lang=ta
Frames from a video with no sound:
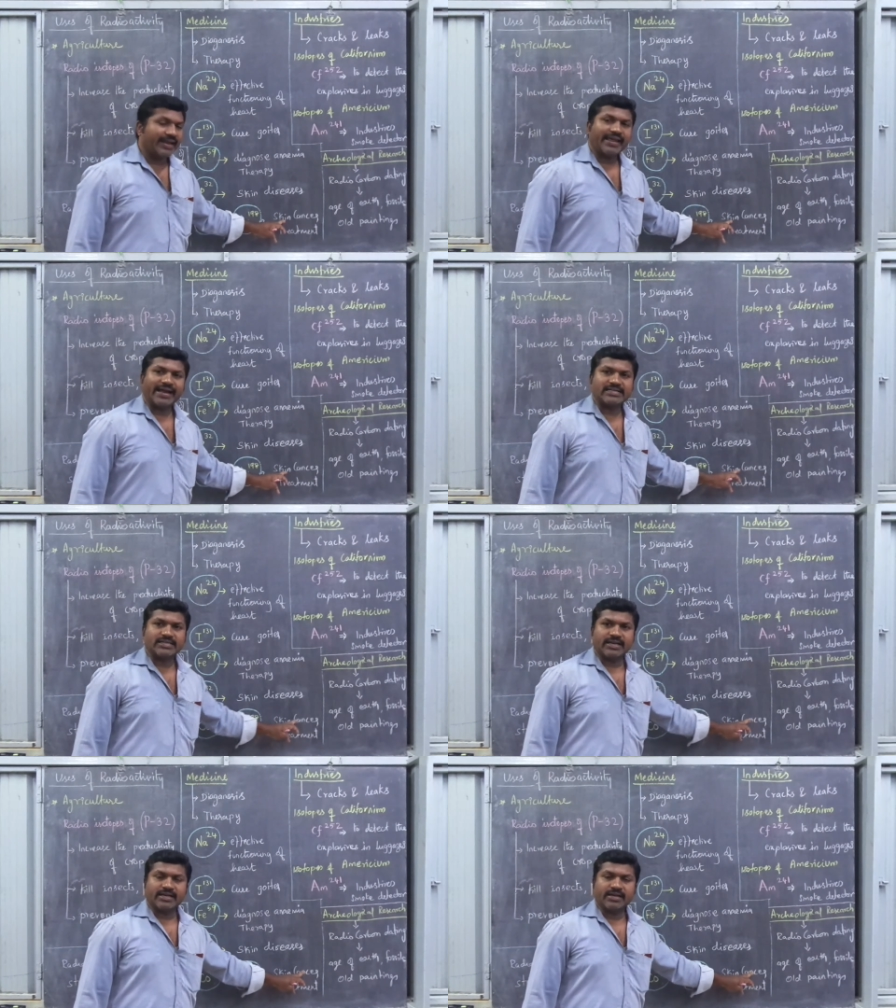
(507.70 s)
ஸ்கின்
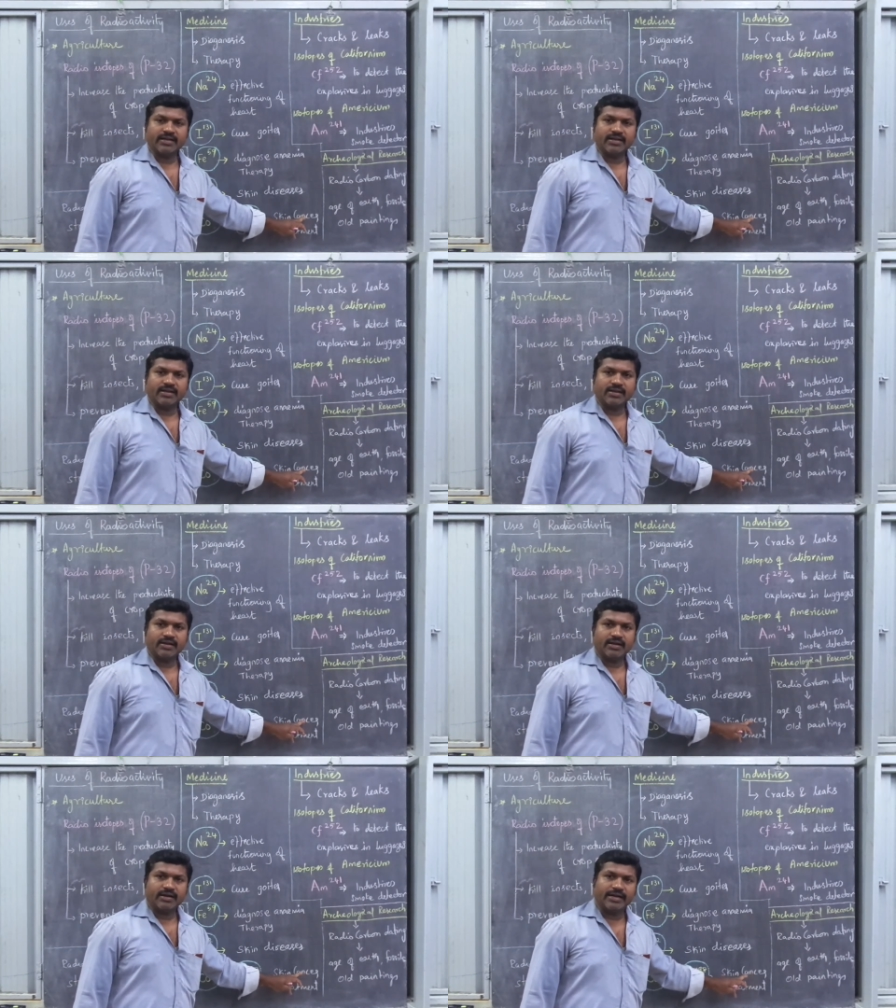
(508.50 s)
கேன்சருக்கு
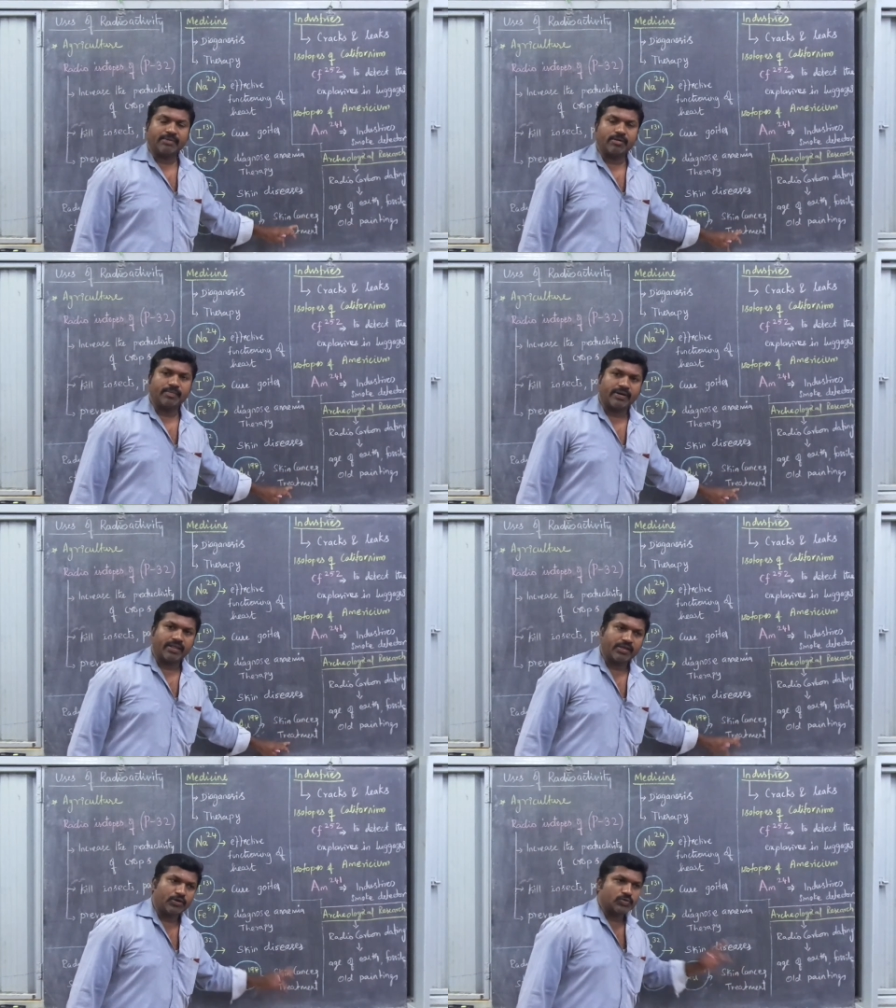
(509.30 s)

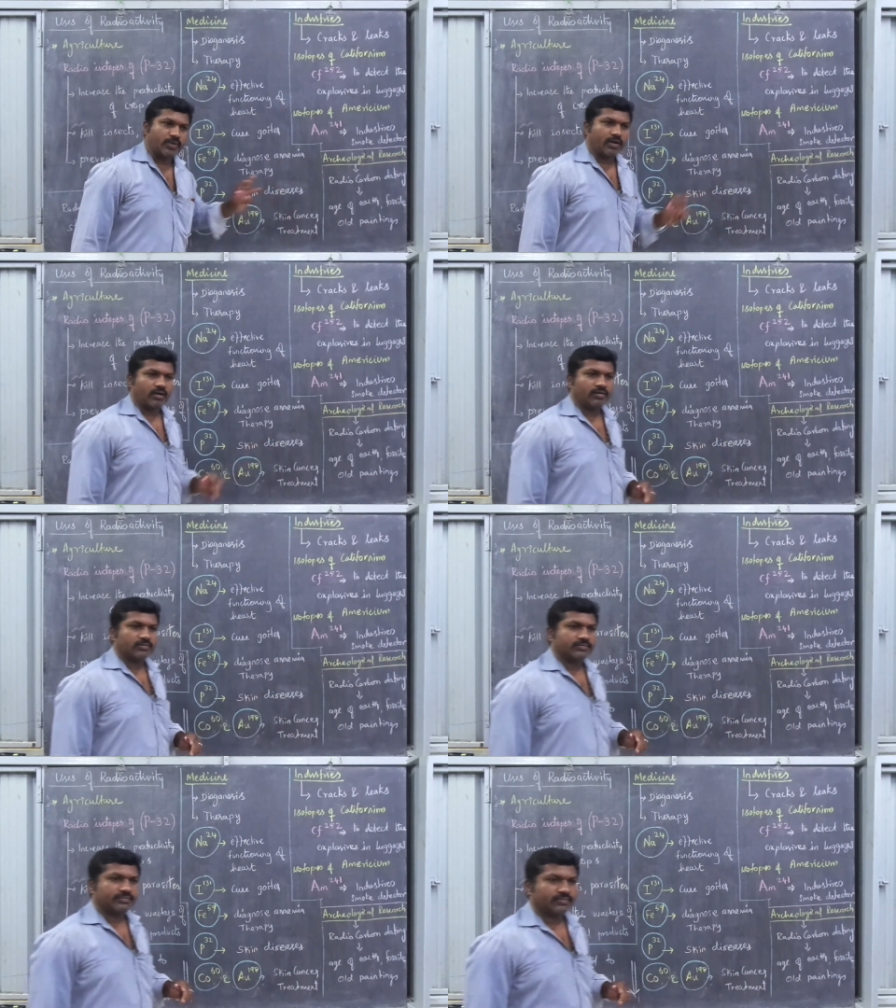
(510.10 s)
ட்ரீட்மெண்ட் பண்ணுறதுக்கு யூஸ்
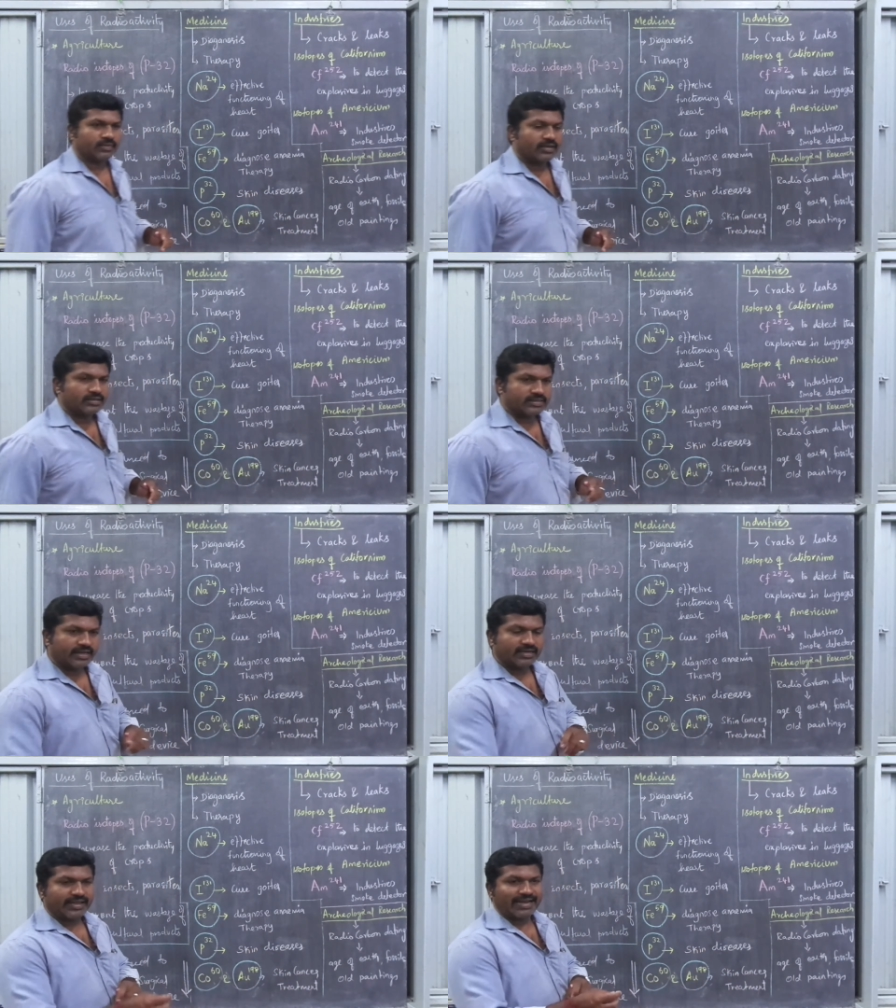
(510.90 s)
பண்ணலாம்
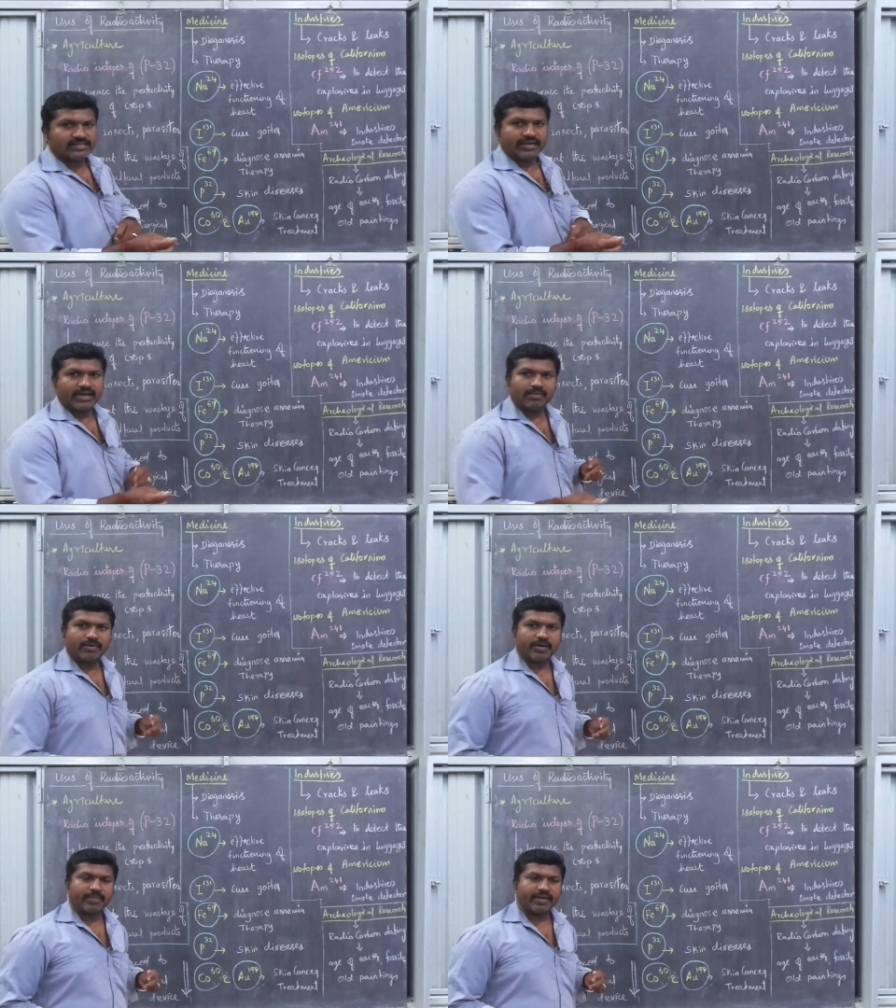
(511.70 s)
ஸ்கின் கேன்சர்
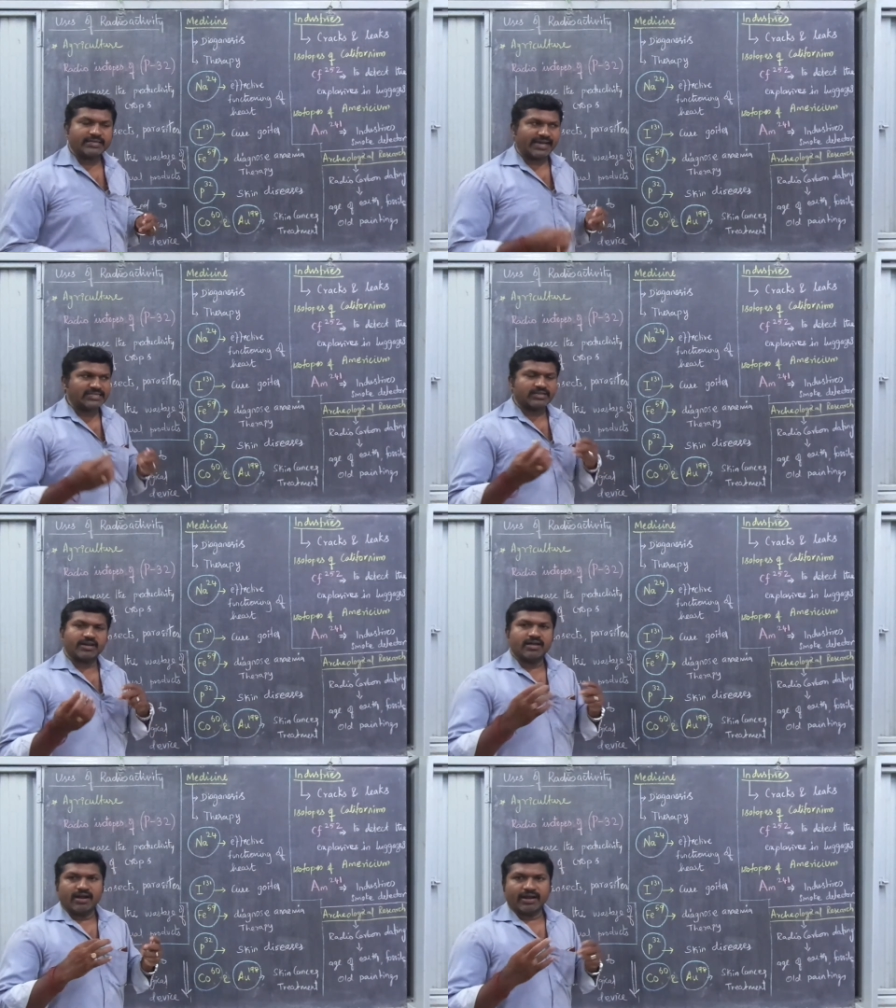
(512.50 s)
கேள்விப்பட்டிருப்பீங்க
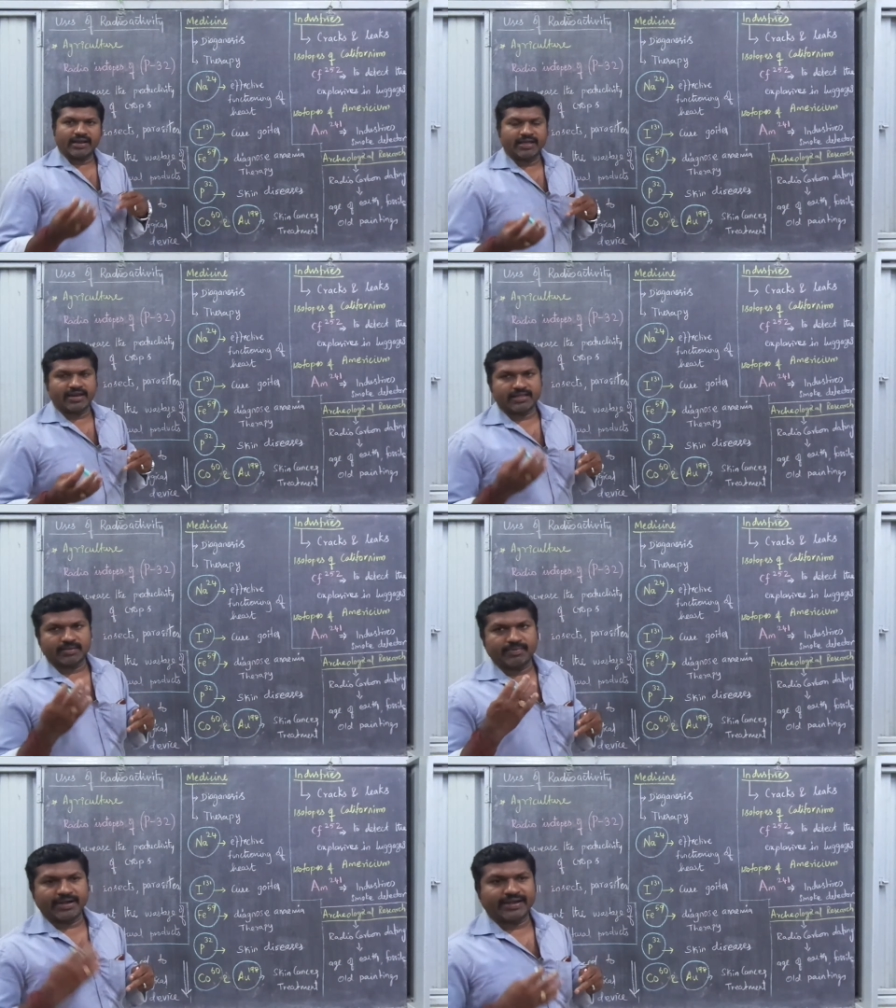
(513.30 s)
கேன்சர்
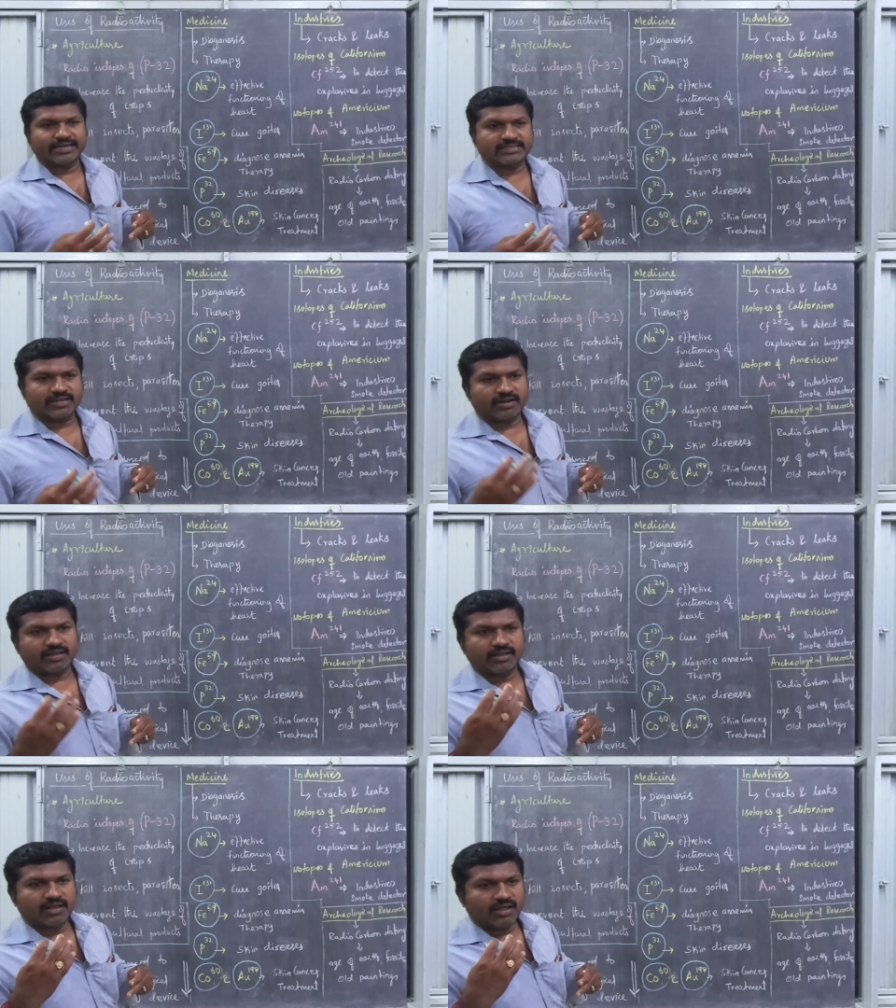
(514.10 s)
நிறையா இருக்குது ப்ரீட்
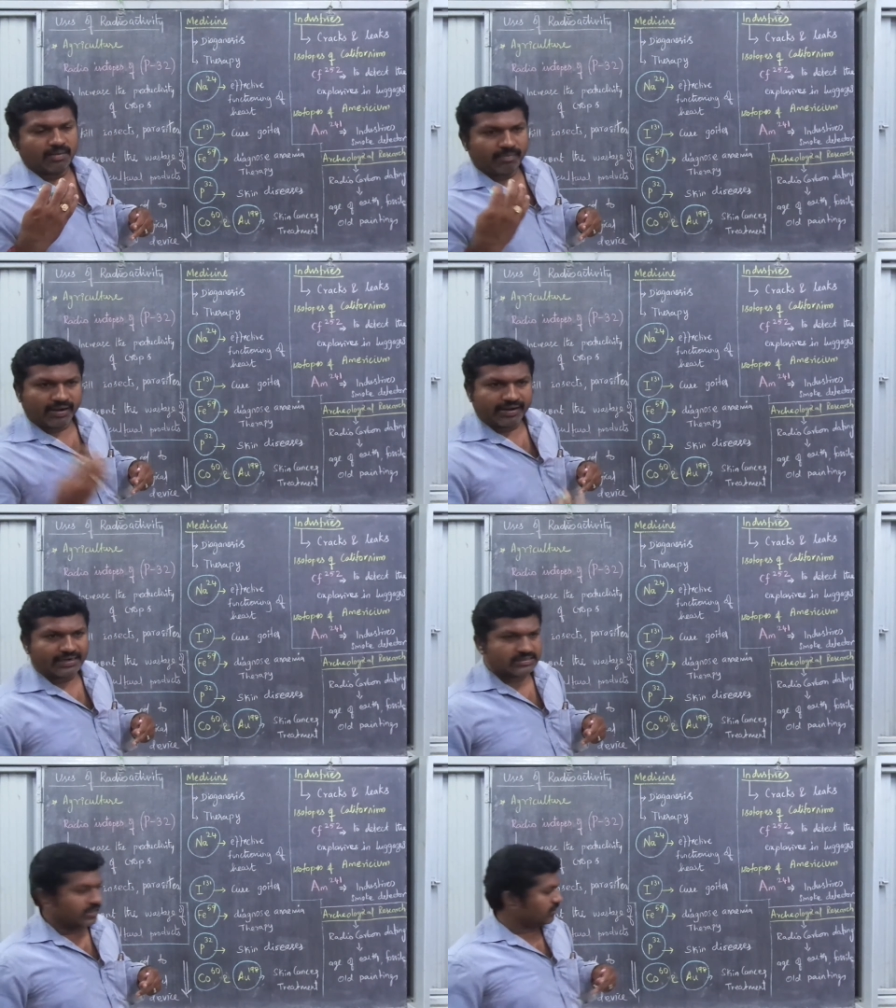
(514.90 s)
கேன்சர்
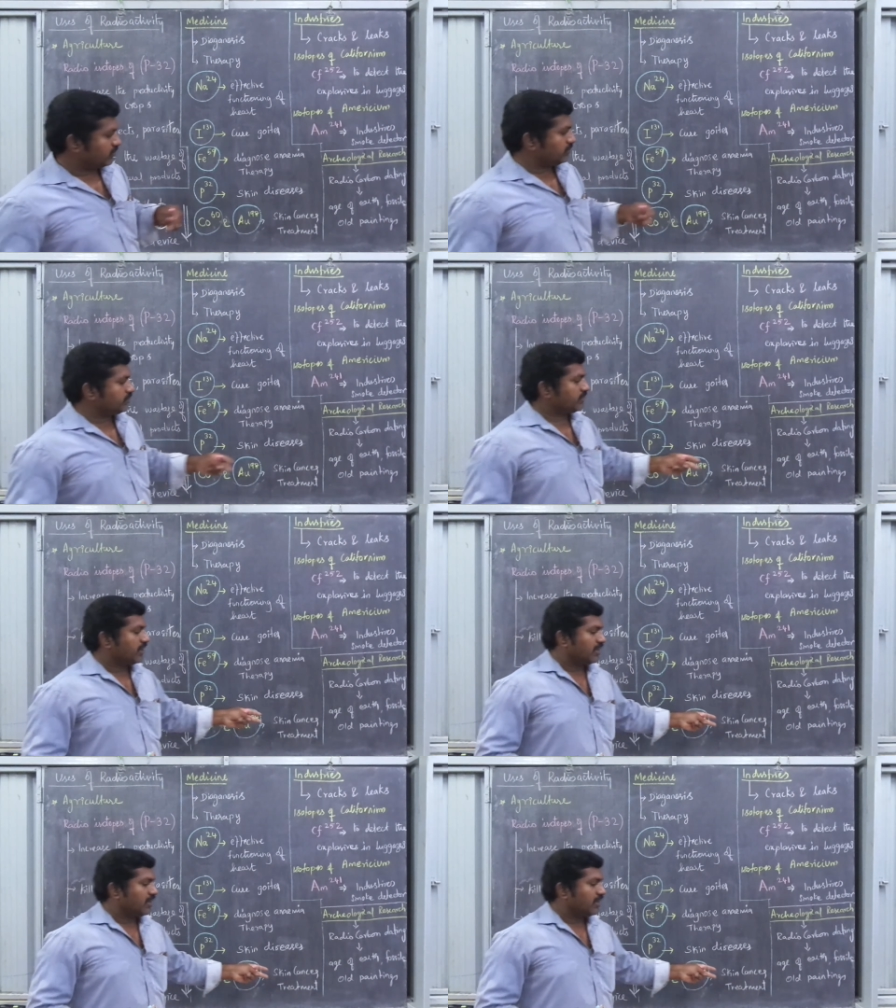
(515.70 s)
பிளட் கேன்சர்